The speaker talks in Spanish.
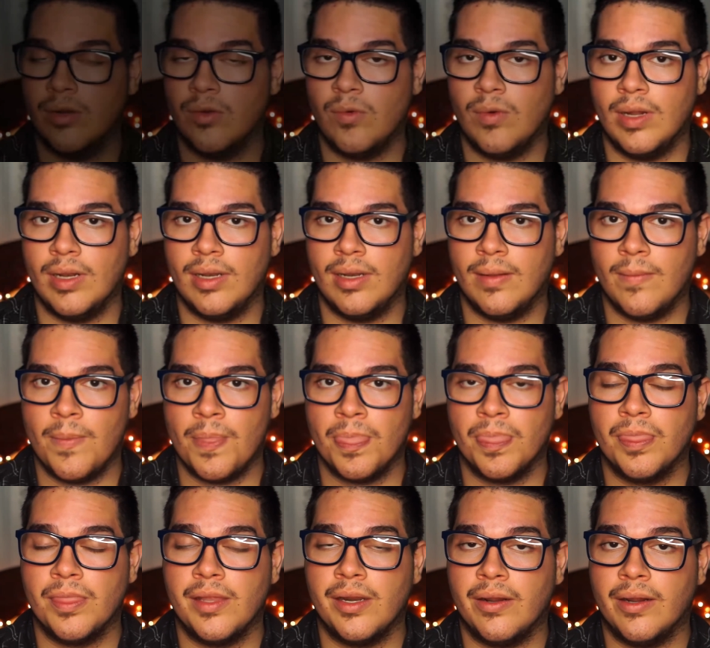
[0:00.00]
el cual
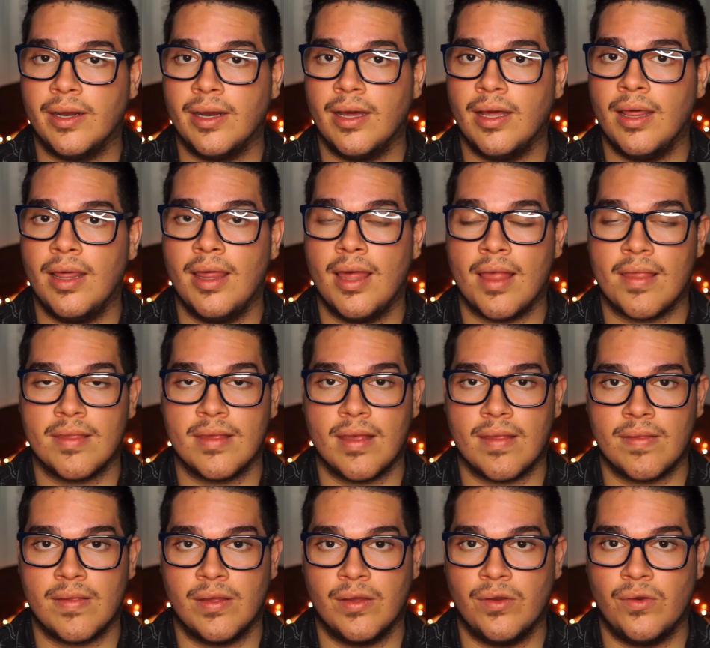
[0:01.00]
trabajaba desde
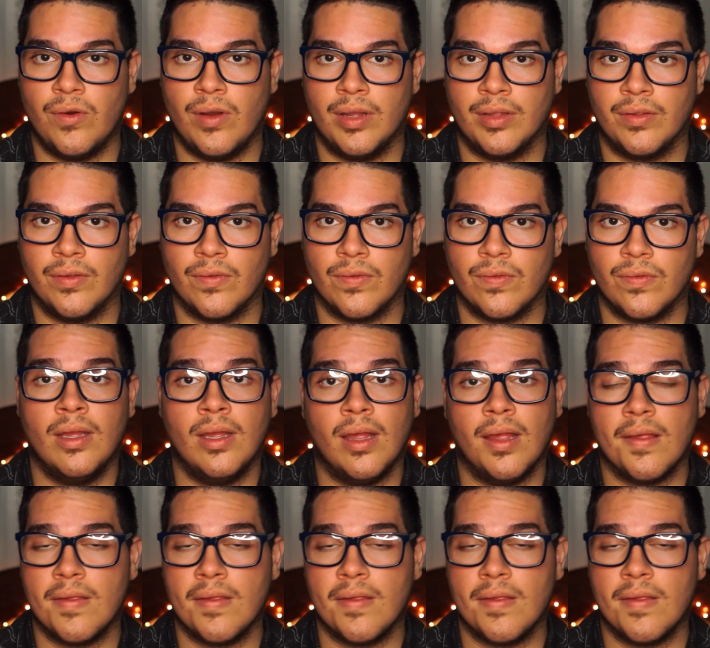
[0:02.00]
hacía 5 años.